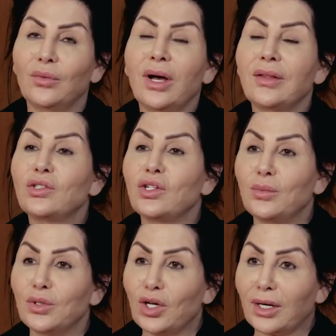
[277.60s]
وهذا
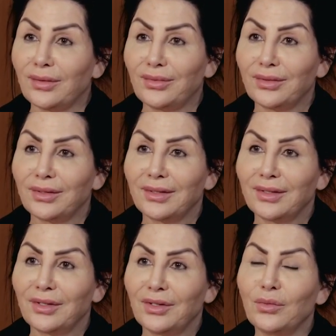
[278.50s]
شيء مشرف
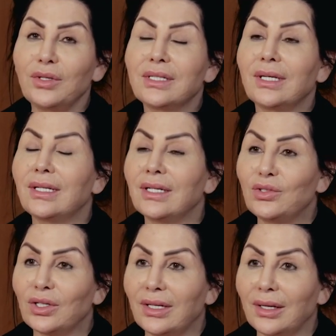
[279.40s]
ويسعدنا
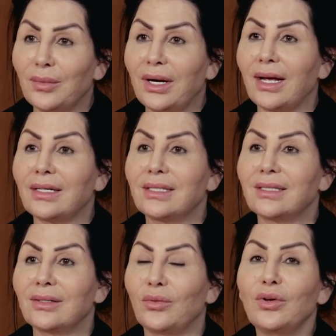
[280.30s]
جدا بالعكس
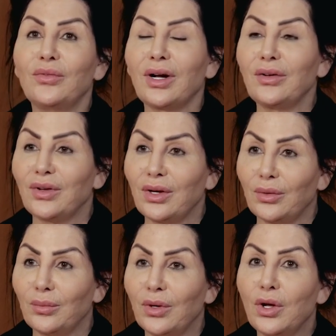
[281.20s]
ونفرح
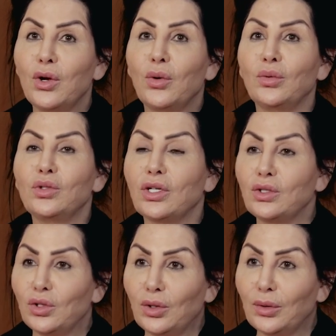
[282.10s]
فيهم
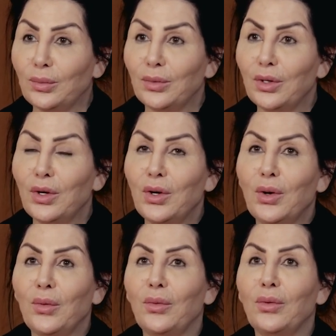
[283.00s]
ونشجعهم
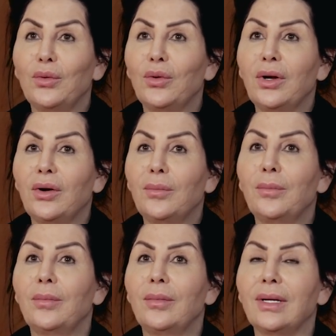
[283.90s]
ونقول
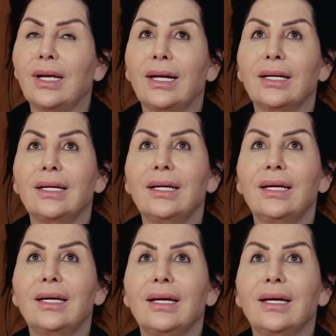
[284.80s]
لهم
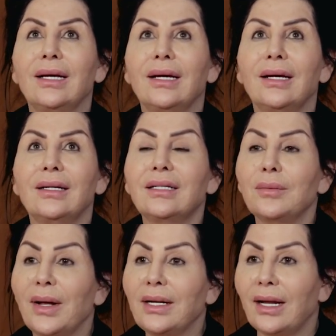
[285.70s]
يعني آه،
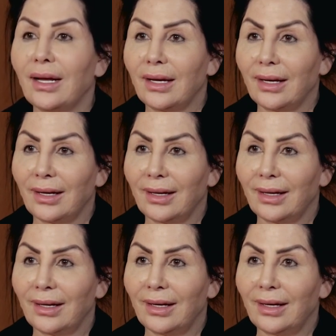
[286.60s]
نتمنى
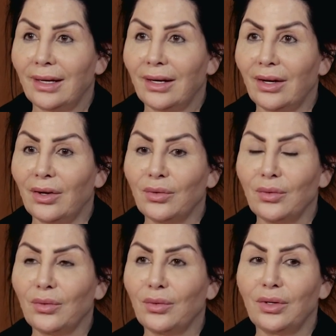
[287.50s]

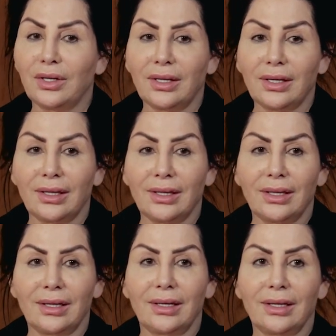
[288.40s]
انه آه،
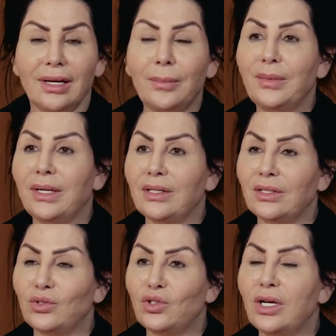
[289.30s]

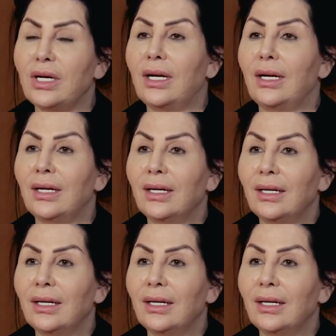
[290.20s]
نبني جيل